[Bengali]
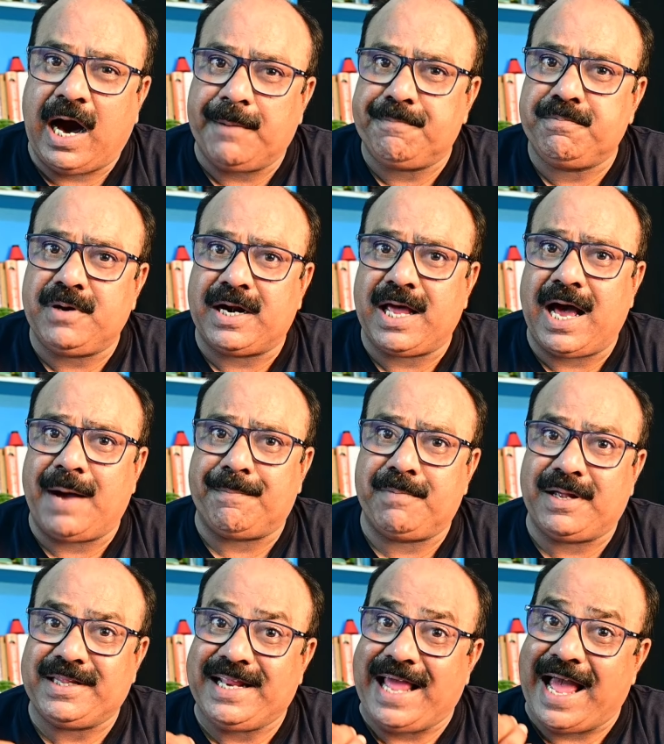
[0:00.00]
আপনারা
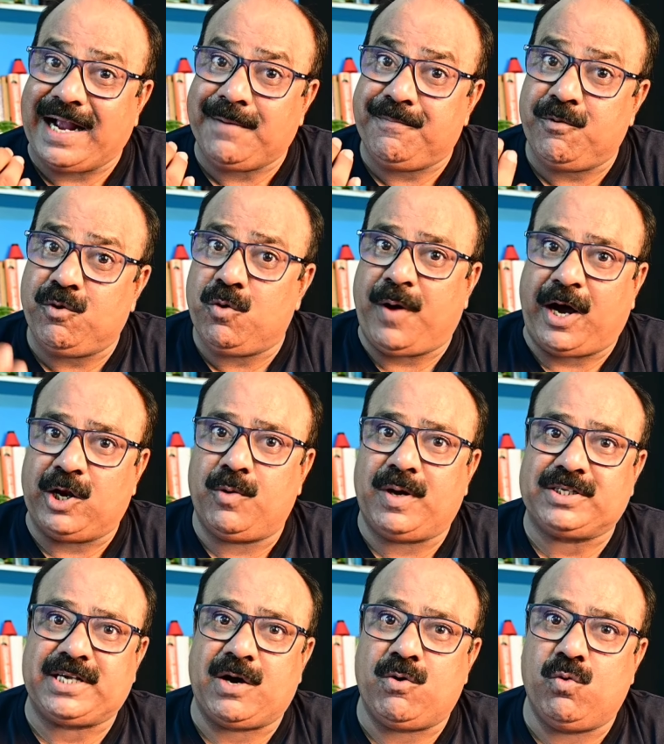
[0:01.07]
আপনাদের এক বুক
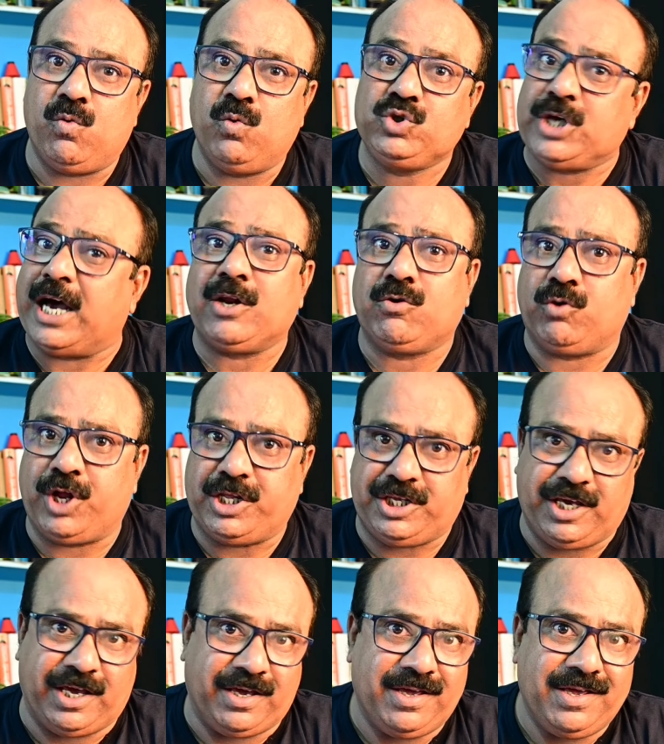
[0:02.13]
ভালোবাসা উজাড় করে
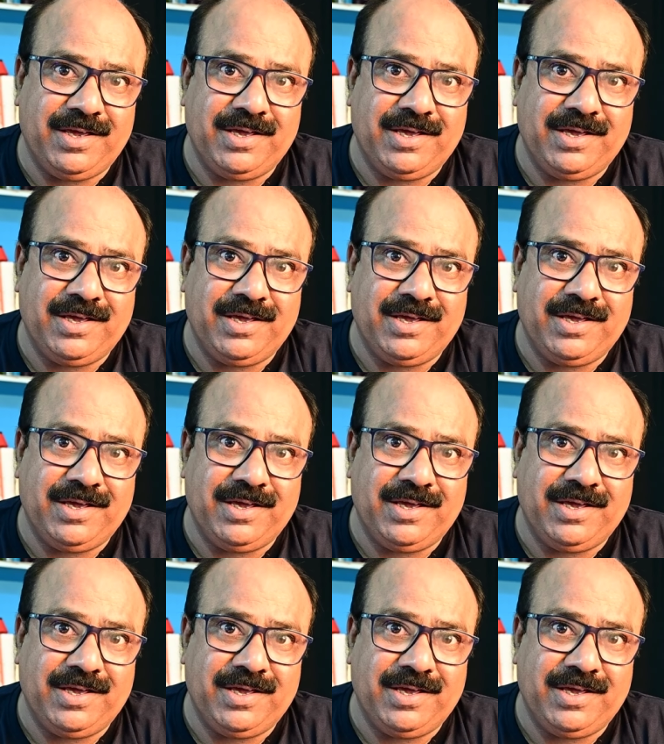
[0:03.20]
দিয়ে